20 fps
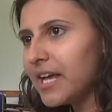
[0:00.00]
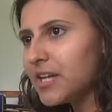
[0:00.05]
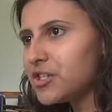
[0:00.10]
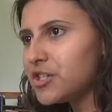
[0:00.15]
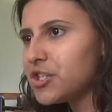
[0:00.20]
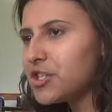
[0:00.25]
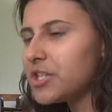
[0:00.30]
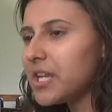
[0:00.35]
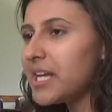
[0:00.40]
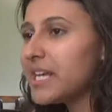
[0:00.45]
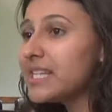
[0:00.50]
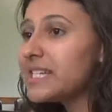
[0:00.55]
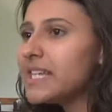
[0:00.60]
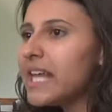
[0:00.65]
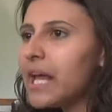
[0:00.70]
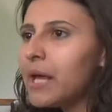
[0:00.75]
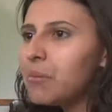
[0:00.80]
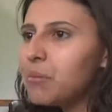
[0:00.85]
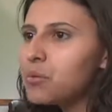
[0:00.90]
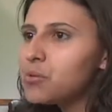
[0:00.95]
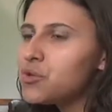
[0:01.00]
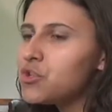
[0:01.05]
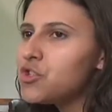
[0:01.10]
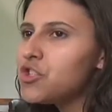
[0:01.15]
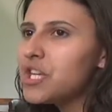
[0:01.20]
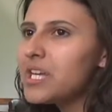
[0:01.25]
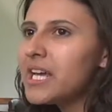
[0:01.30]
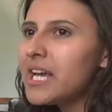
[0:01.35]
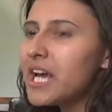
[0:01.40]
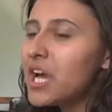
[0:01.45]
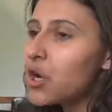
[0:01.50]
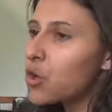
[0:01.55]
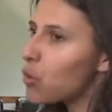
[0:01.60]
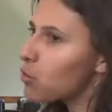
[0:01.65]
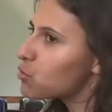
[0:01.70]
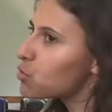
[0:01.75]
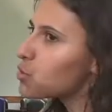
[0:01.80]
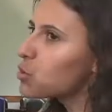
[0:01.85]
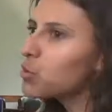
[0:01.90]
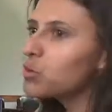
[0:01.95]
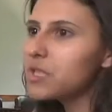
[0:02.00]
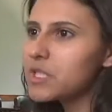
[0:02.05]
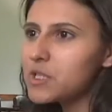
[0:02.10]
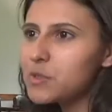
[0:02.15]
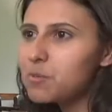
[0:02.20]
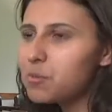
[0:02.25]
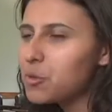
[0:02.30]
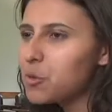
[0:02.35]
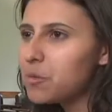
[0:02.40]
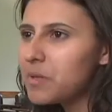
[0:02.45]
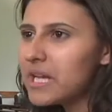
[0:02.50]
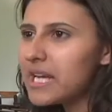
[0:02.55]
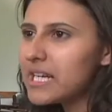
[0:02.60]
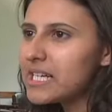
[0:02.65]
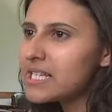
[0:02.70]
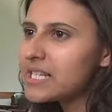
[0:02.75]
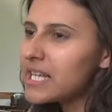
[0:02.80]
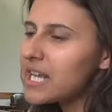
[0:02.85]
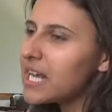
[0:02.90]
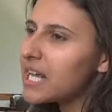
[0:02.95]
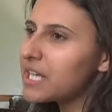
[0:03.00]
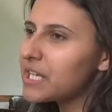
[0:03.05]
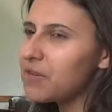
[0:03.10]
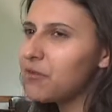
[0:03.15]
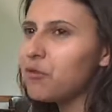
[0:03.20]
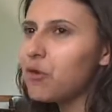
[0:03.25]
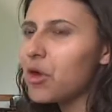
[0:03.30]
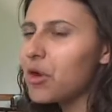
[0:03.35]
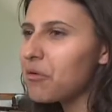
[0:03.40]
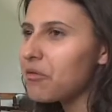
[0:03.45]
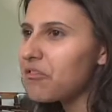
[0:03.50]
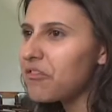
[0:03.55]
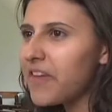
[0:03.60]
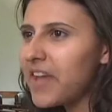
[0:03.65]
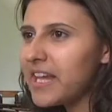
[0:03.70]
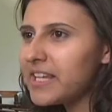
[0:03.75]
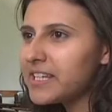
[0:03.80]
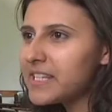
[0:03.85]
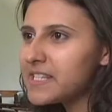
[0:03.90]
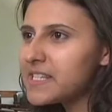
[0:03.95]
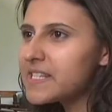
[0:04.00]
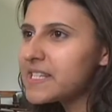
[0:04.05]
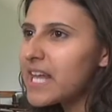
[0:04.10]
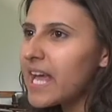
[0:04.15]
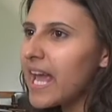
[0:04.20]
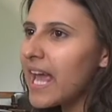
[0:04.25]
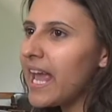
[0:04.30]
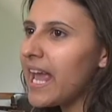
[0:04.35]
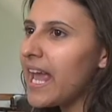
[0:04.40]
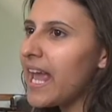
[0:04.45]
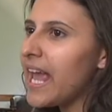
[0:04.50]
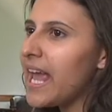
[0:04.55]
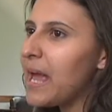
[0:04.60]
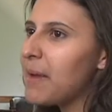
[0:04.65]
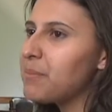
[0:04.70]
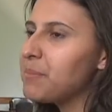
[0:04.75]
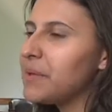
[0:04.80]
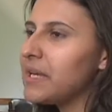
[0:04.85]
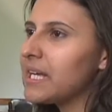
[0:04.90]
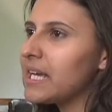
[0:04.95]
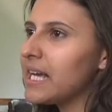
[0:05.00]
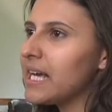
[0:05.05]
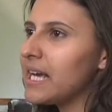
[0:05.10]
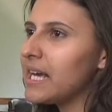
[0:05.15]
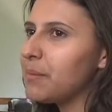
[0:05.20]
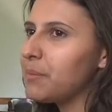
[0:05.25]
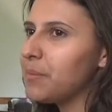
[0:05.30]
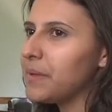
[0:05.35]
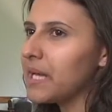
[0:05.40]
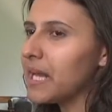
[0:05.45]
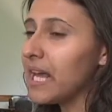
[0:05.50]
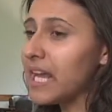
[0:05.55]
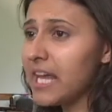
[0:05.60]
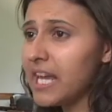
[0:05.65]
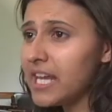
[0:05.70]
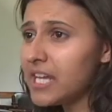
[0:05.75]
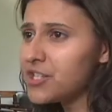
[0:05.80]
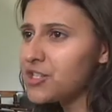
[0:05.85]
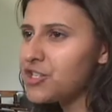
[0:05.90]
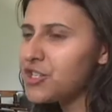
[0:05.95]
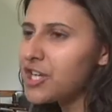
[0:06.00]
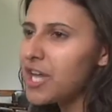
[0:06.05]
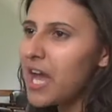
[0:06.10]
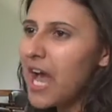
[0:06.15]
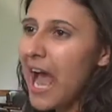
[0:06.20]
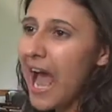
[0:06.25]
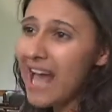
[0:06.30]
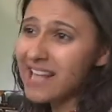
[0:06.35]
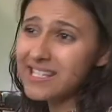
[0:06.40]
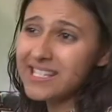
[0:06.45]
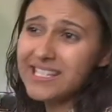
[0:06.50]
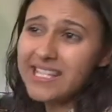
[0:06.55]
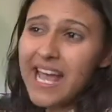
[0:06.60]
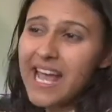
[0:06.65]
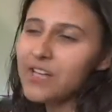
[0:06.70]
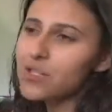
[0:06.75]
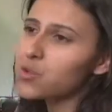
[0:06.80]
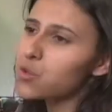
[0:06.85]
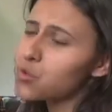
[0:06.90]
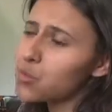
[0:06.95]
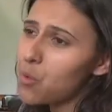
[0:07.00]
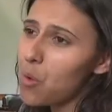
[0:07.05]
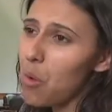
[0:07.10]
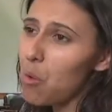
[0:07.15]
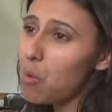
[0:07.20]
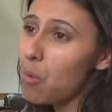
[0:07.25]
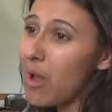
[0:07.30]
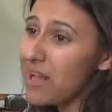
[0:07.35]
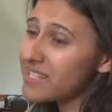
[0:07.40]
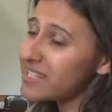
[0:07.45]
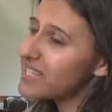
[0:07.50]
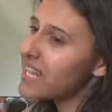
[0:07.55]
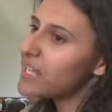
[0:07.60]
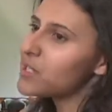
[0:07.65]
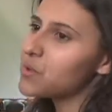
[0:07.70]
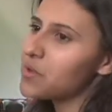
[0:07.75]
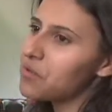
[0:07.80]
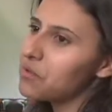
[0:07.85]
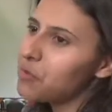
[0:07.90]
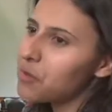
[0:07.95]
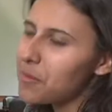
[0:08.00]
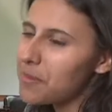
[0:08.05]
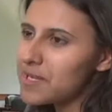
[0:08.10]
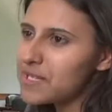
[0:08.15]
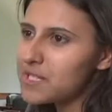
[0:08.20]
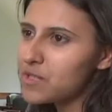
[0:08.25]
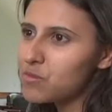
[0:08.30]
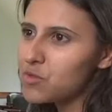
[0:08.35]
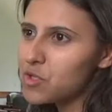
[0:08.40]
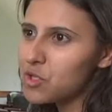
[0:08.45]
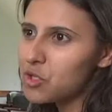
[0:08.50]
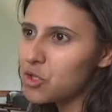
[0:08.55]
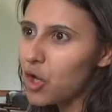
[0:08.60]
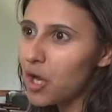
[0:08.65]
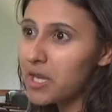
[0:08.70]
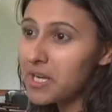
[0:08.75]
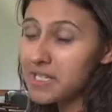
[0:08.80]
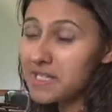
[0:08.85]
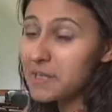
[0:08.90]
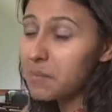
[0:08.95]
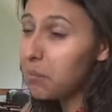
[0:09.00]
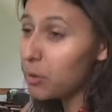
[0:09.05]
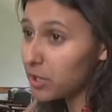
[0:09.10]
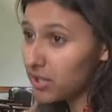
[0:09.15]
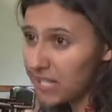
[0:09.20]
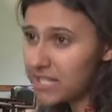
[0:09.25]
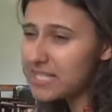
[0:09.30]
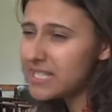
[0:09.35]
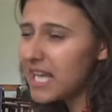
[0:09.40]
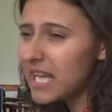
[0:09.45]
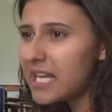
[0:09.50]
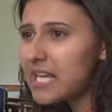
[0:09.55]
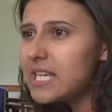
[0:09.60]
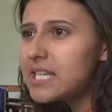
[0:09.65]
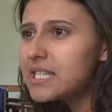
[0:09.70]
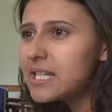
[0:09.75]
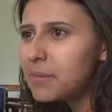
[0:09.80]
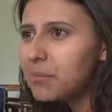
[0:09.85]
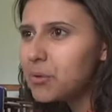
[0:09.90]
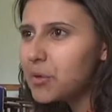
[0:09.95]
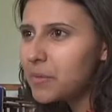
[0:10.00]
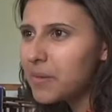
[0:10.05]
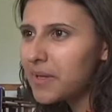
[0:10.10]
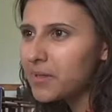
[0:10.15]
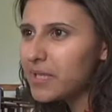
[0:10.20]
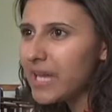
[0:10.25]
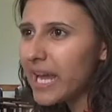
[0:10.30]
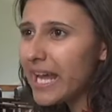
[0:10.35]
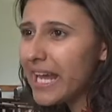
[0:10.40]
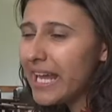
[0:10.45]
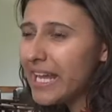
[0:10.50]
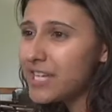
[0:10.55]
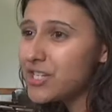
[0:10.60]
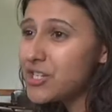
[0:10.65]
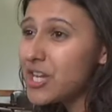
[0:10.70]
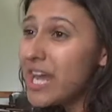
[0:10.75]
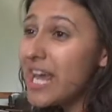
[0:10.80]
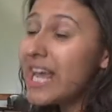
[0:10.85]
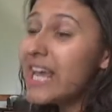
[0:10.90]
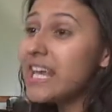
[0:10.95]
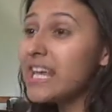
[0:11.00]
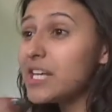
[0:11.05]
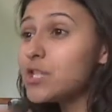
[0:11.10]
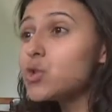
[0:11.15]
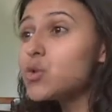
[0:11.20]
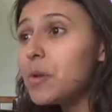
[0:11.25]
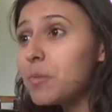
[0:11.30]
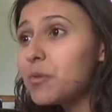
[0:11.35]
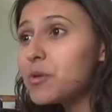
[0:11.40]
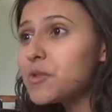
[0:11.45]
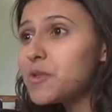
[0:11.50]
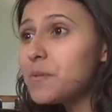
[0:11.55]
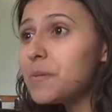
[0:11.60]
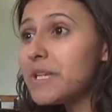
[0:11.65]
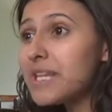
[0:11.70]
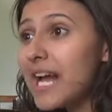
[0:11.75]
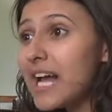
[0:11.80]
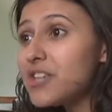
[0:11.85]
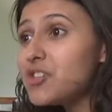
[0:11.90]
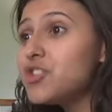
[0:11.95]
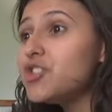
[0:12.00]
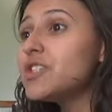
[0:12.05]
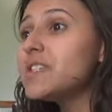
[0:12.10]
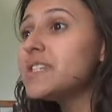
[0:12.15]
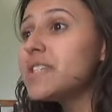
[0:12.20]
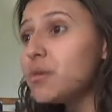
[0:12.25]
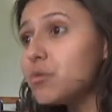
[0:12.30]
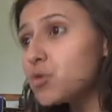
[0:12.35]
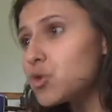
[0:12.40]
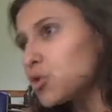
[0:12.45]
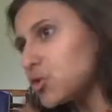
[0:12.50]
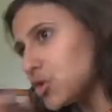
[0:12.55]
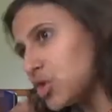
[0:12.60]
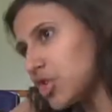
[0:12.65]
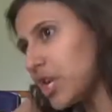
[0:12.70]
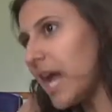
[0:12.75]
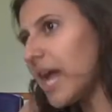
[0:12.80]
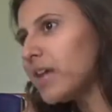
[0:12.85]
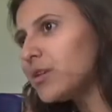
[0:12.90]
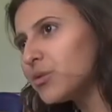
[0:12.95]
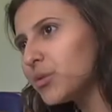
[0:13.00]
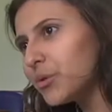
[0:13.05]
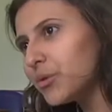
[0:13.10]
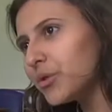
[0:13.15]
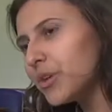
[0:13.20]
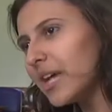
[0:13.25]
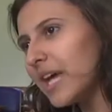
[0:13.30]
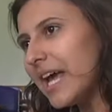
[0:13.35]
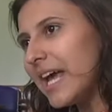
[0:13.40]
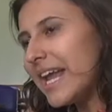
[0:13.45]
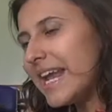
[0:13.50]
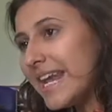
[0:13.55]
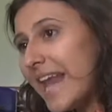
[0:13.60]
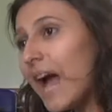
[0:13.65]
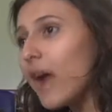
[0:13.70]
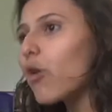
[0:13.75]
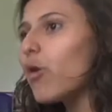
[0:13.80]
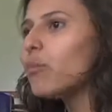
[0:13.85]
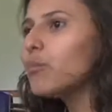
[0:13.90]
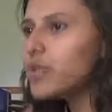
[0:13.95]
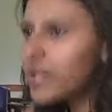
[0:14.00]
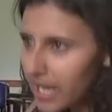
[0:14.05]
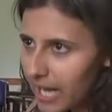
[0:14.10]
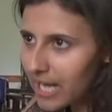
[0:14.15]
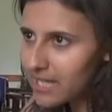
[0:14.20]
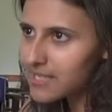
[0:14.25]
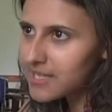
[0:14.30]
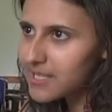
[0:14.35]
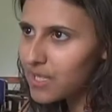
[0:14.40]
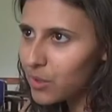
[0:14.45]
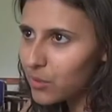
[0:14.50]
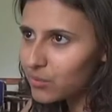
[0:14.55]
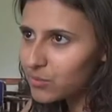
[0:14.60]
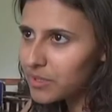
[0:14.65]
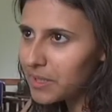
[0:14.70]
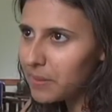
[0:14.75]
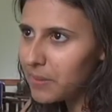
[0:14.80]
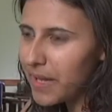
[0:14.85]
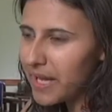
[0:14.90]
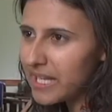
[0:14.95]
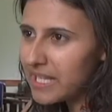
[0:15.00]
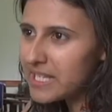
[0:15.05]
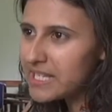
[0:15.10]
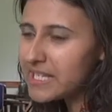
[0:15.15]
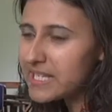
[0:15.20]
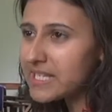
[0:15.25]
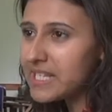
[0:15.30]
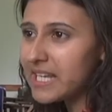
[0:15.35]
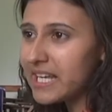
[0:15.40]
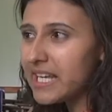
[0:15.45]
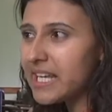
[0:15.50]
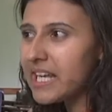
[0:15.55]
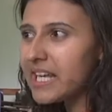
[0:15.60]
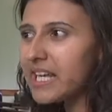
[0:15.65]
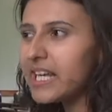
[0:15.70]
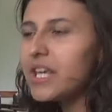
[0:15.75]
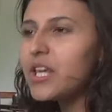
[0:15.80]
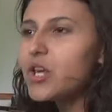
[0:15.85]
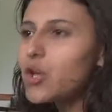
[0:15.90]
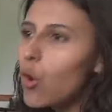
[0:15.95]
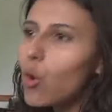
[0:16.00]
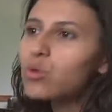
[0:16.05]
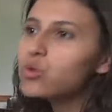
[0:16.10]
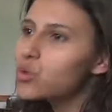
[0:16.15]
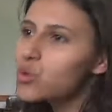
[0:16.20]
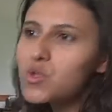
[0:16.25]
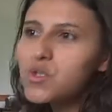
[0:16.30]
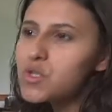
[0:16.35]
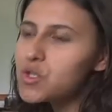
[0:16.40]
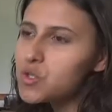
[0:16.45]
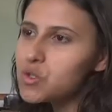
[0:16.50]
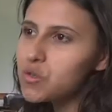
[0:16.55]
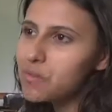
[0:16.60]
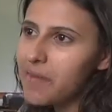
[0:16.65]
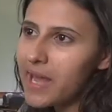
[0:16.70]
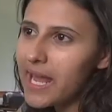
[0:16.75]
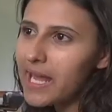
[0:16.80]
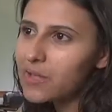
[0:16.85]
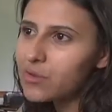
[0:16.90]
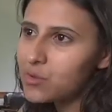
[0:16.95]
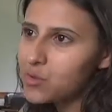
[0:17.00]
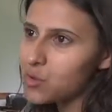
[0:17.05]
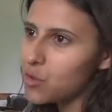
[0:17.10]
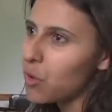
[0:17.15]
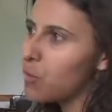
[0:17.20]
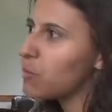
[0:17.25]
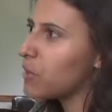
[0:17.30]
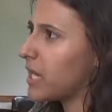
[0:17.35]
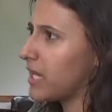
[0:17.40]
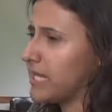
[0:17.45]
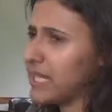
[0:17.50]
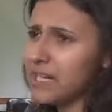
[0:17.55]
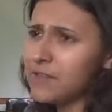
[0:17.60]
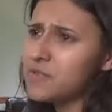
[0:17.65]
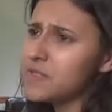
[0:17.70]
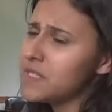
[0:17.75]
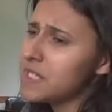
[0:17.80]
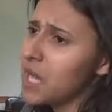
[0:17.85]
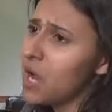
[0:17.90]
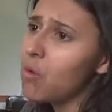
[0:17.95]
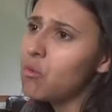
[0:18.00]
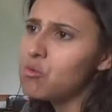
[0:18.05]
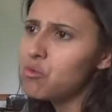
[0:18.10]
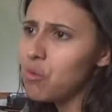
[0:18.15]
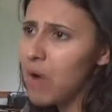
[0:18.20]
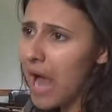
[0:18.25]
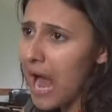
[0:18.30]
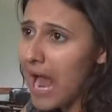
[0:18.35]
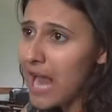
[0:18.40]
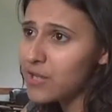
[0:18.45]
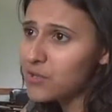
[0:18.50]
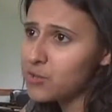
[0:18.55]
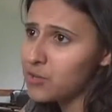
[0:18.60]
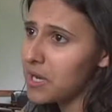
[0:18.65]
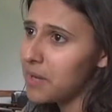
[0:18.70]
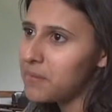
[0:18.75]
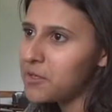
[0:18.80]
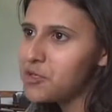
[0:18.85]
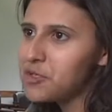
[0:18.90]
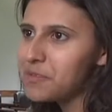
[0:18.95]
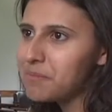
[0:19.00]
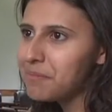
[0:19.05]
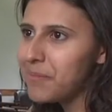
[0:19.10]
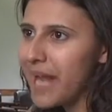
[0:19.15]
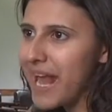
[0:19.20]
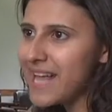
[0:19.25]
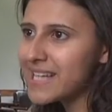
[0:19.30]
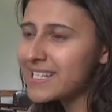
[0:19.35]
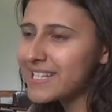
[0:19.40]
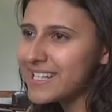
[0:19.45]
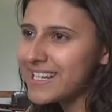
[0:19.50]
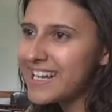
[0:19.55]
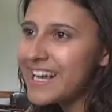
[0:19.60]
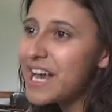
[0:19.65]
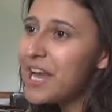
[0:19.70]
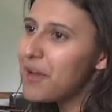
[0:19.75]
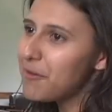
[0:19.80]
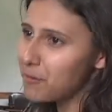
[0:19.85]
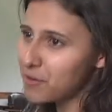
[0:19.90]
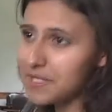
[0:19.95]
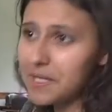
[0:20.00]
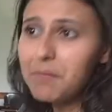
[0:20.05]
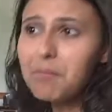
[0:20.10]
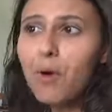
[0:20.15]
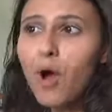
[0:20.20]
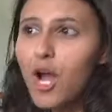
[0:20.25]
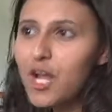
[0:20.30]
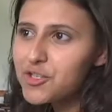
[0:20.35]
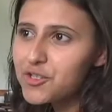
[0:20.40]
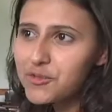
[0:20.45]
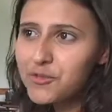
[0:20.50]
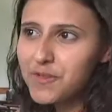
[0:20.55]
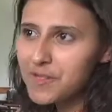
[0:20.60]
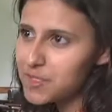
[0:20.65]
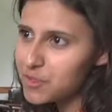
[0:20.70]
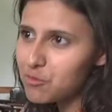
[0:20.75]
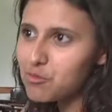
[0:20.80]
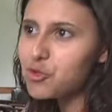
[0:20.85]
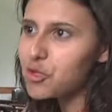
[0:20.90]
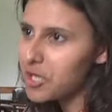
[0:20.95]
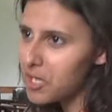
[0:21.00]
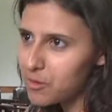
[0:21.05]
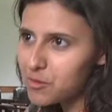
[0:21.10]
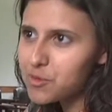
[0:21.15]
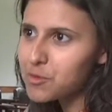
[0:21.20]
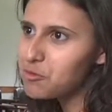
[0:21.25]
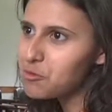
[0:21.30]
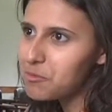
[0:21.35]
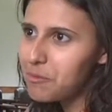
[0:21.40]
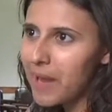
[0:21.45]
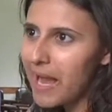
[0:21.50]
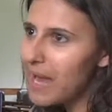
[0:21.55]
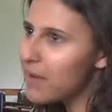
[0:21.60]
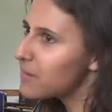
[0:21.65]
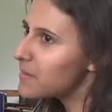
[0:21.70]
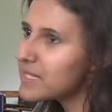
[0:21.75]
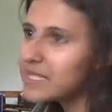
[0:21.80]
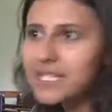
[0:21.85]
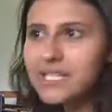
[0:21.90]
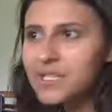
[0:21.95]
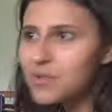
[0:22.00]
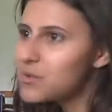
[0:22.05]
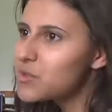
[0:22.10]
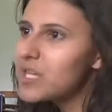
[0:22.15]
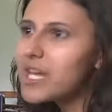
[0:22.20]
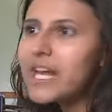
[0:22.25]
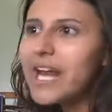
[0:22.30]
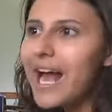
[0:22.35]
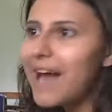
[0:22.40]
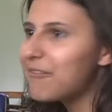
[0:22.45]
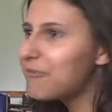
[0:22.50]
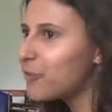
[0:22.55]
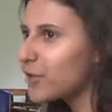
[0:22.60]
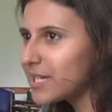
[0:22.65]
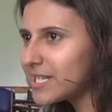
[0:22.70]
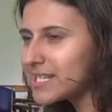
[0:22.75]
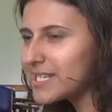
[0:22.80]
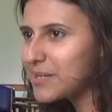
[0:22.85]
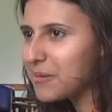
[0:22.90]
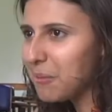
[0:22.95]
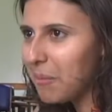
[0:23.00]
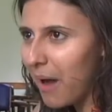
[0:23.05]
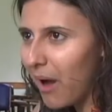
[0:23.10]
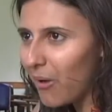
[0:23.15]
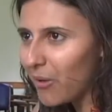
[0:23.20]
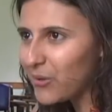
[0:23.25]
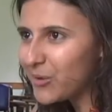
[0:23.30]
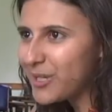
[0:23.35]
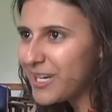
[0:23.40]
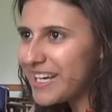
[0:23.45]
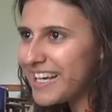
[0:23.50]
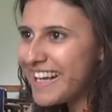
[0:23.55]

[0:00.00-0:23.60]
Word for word: A gente tem exemplos de consultas públicas que foram feitas é, pela, pela rede, acesso, o acesso à informação se torna, se potencializa por meio da rede e a sua possibilidade de ser um sujeito na comunicação também, que, que em, em outros instrumentos, como na televisão, no rádio, na mídia impressa, você pode fazer um jornalzinho de bairro, mas ele não será a Folha de São Paulo.